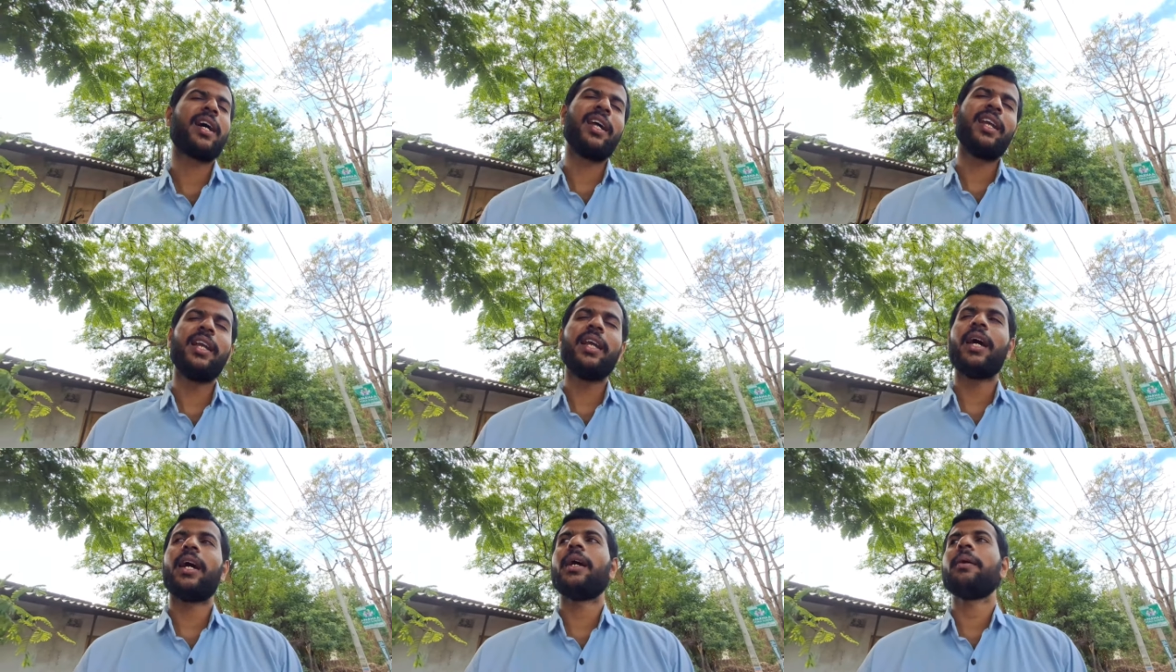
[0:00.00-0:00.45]
कर
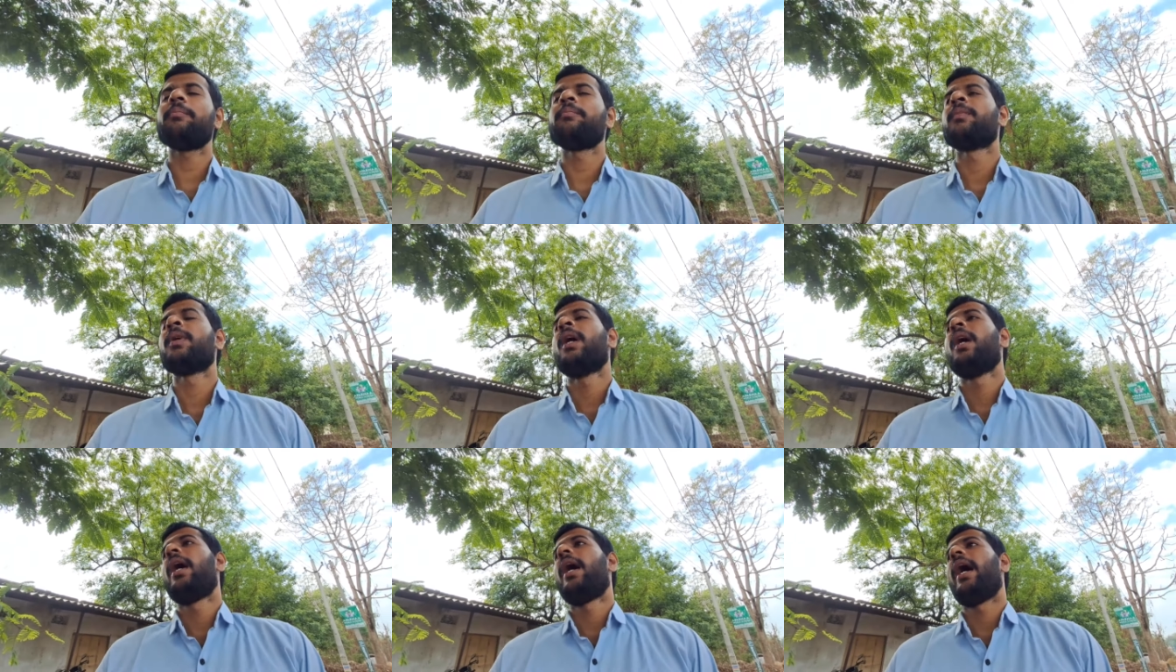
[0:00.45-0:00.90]
लिया है
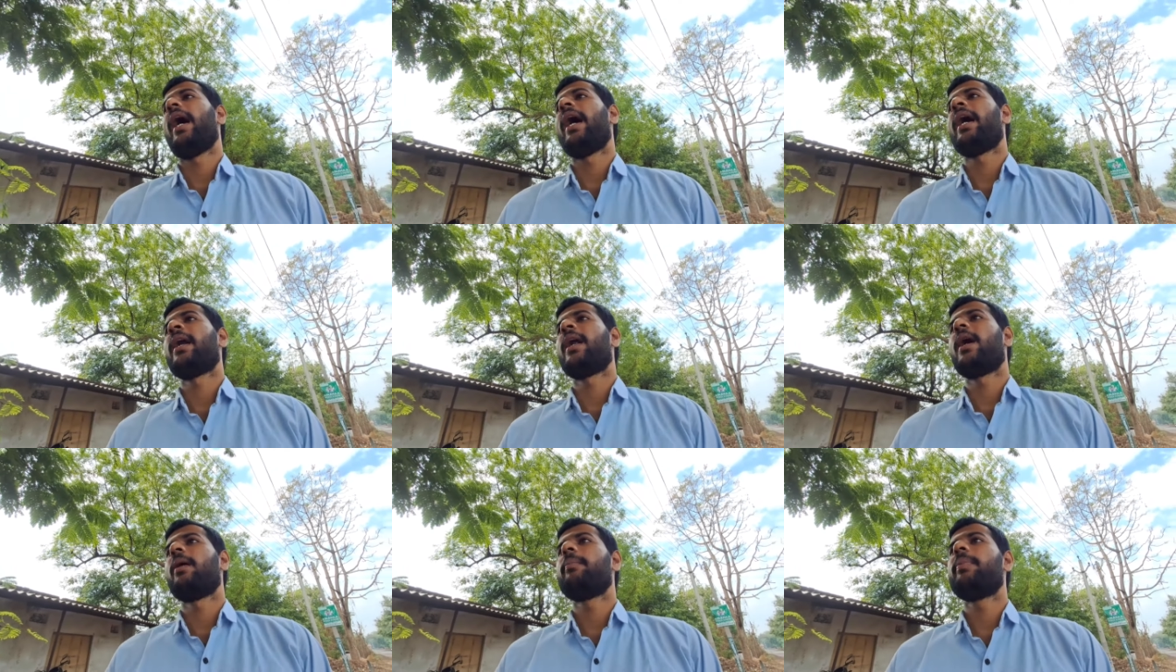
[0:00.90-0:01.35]

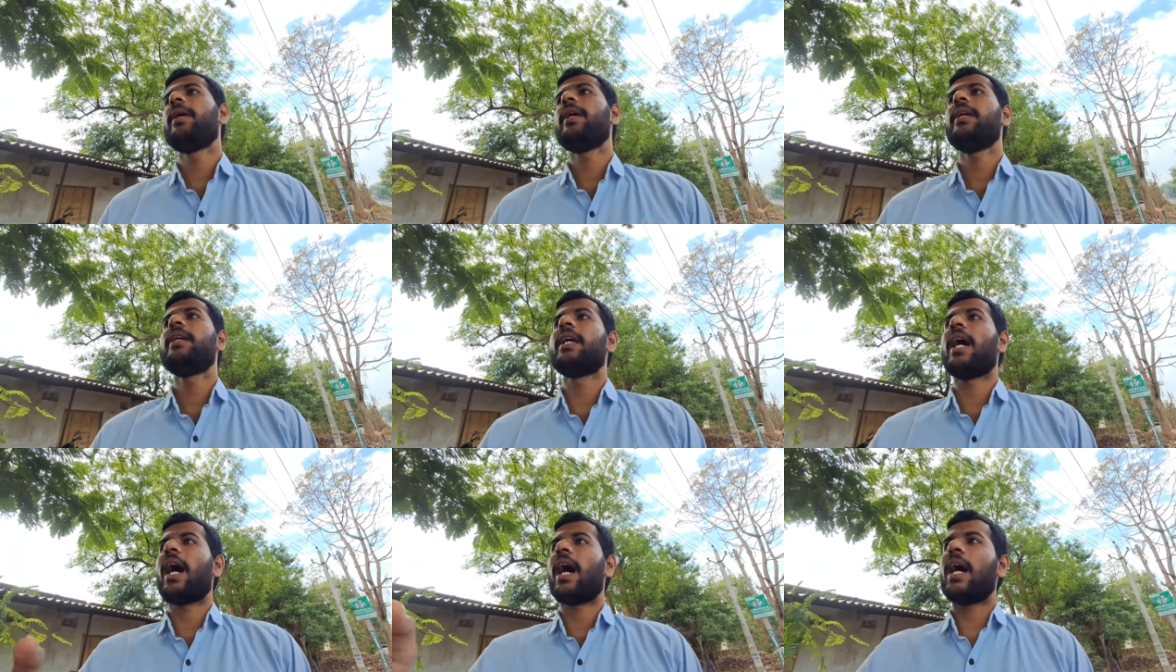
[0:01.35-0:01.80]
एंड अभी
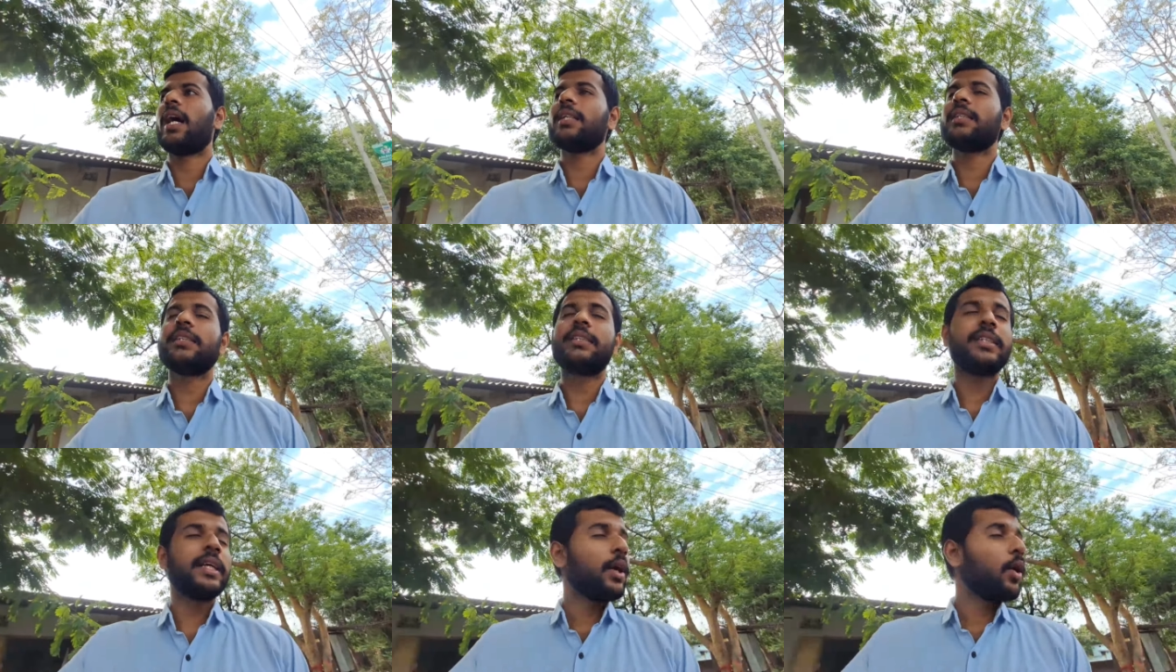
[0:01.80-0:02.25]
यहाँ
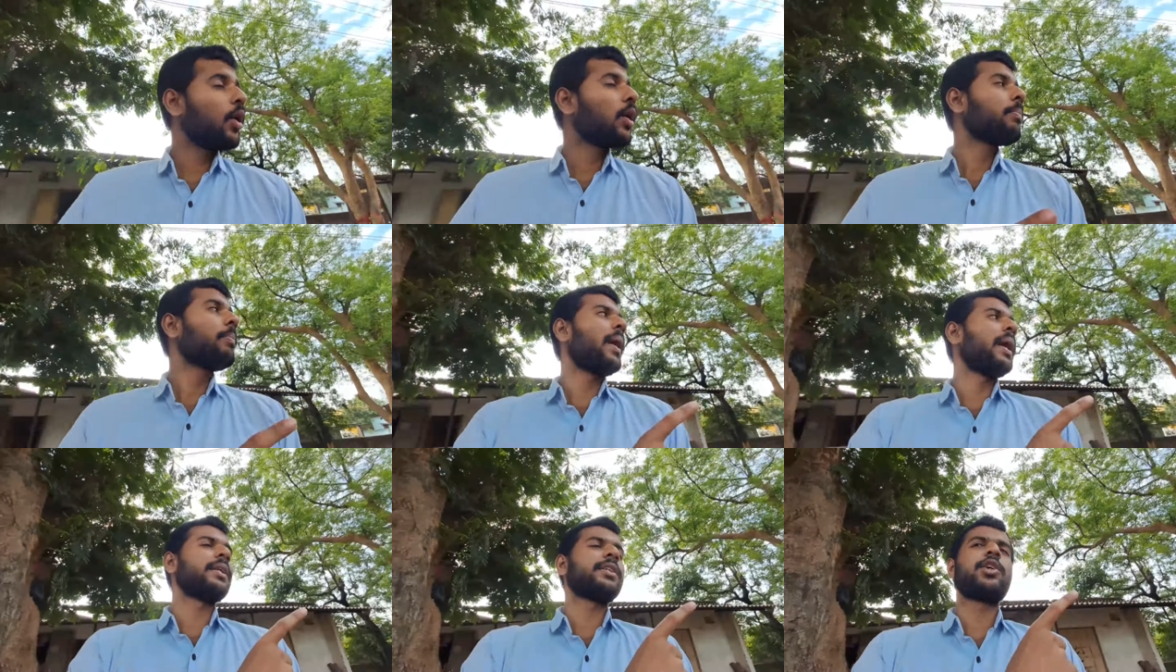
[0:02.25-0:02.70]
से और
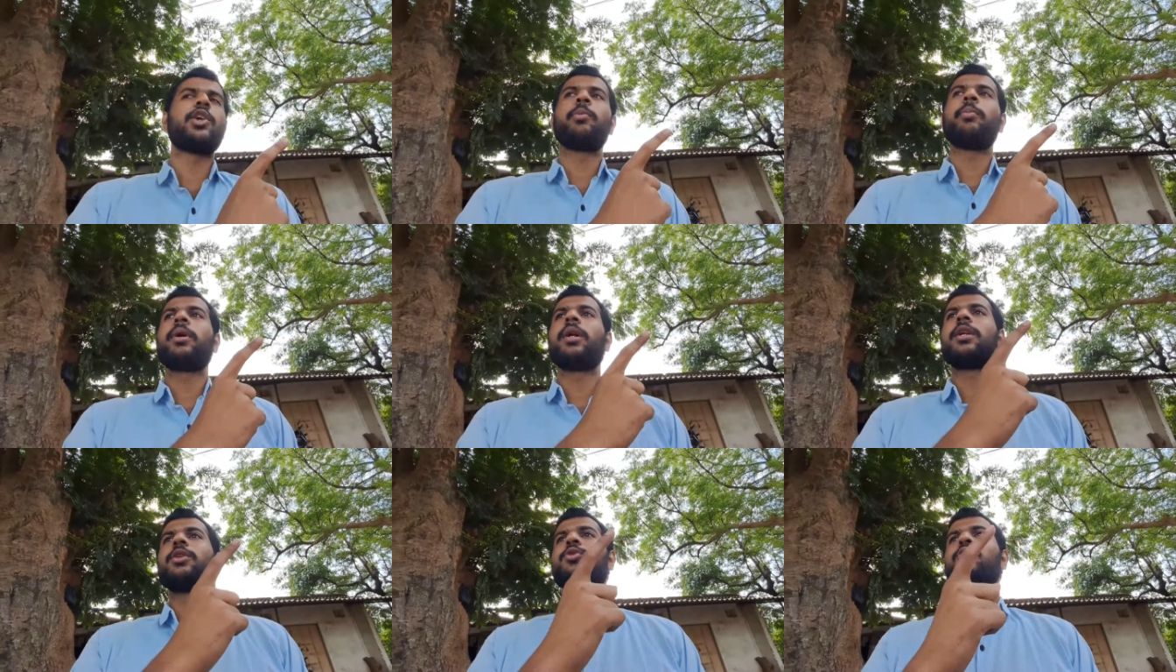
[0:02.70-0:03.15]
पाँच
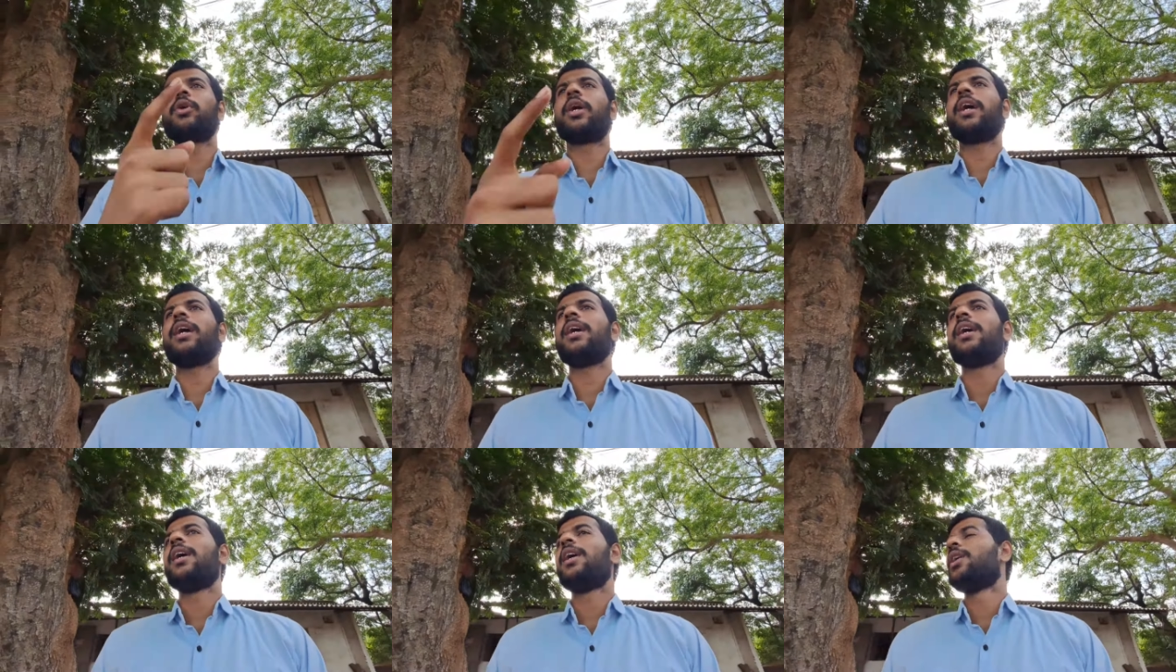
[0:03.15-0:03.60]
किलोमीटर दूर है